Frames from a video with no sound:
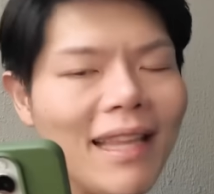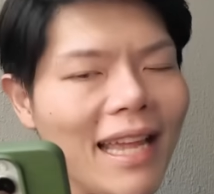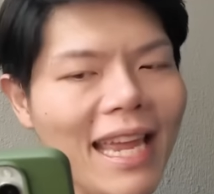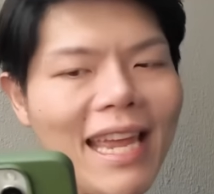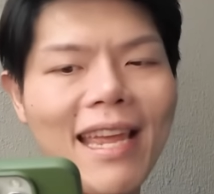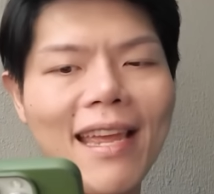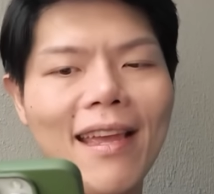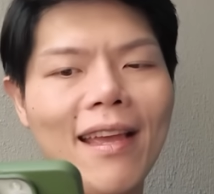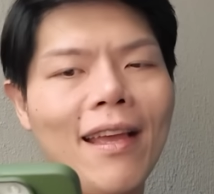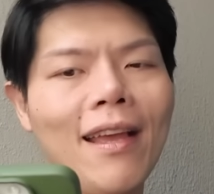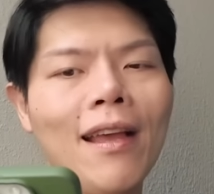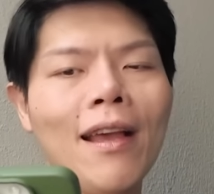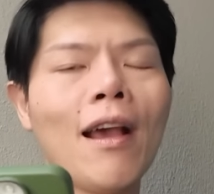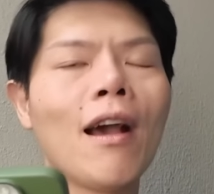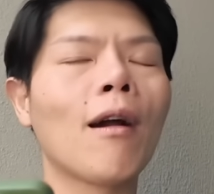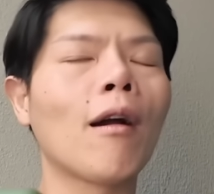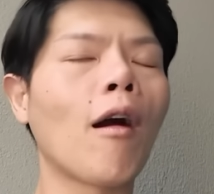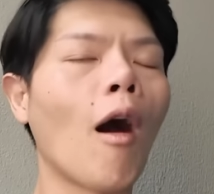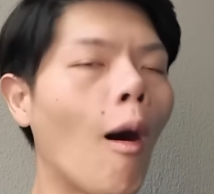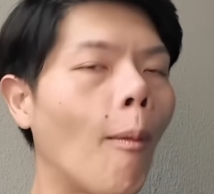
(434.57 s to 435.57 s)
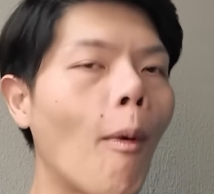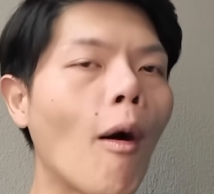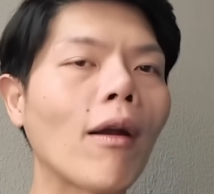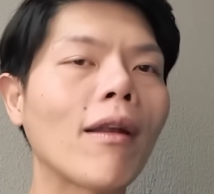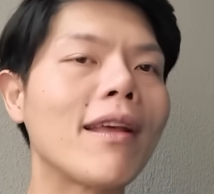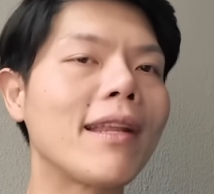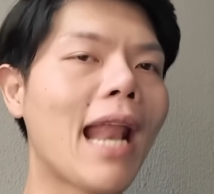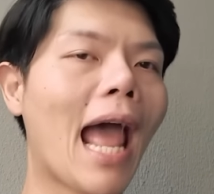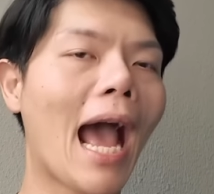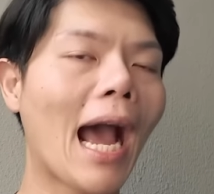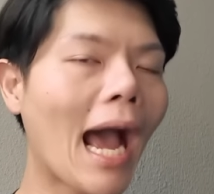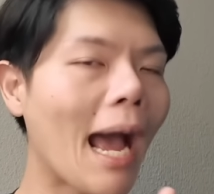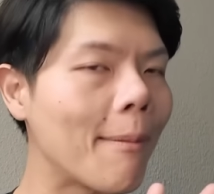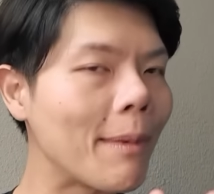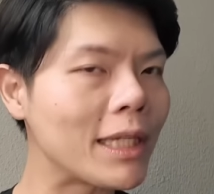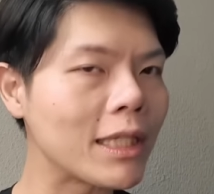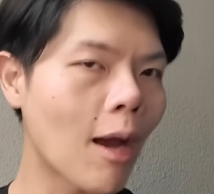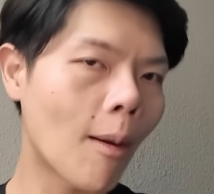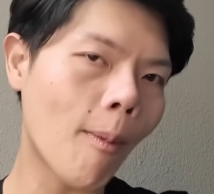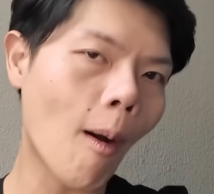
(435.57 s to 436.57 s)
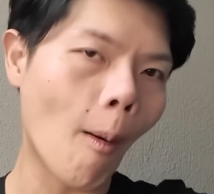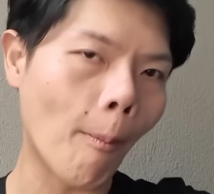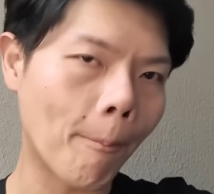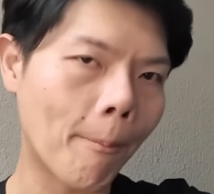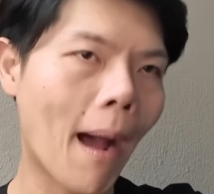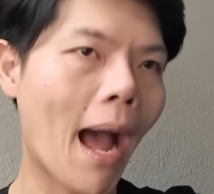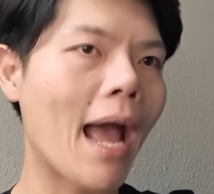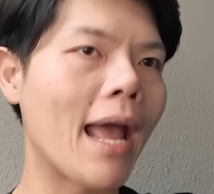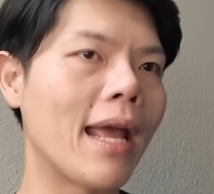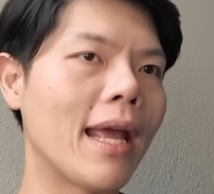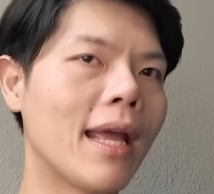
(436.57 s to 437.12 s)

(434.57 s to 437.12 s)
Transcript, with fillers: ดีขอบอกเลยนะใครไม่ชอบออกไป